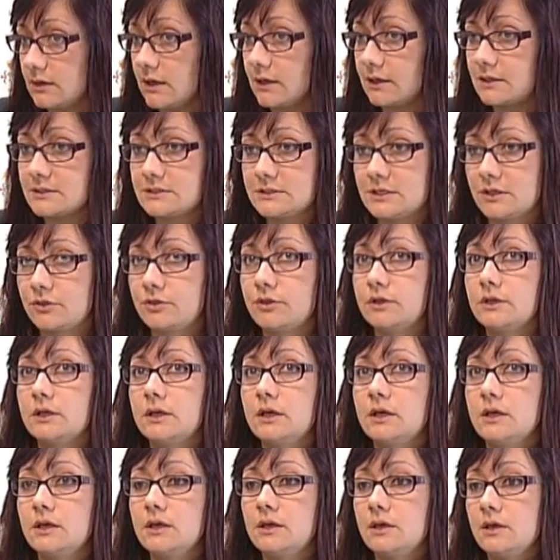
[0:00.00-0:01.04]
a que se
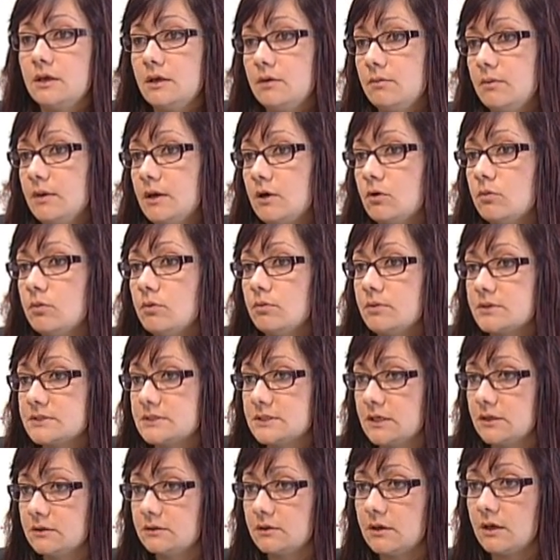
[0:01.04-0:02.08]
acerque y, vea cómo va a
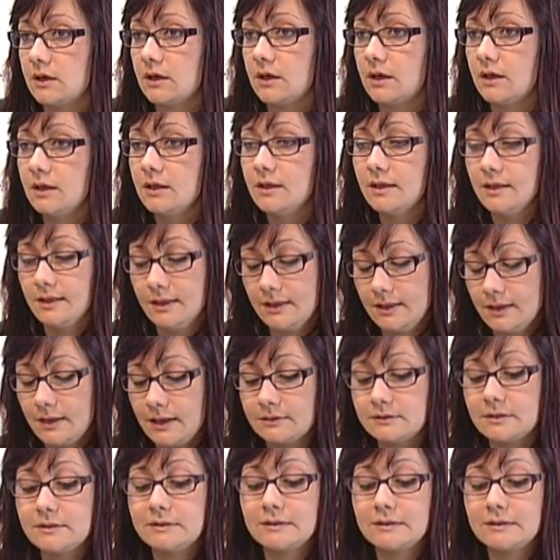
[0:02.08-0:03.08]
ser este